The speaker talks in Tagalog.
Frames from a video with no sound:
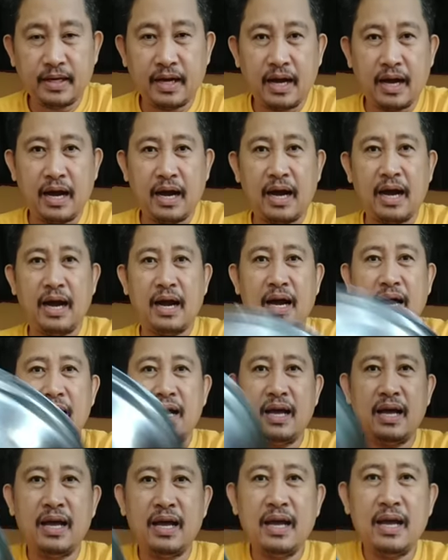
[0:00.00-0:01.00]
Ah, uh,
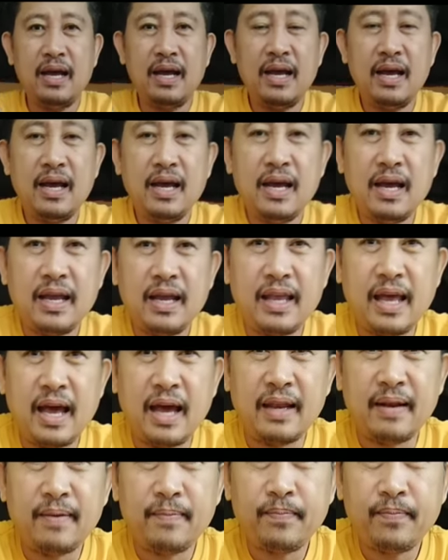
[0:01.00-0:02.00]

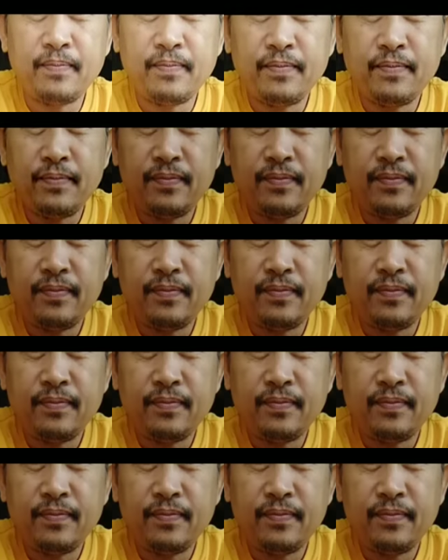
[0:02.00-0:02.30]
yan.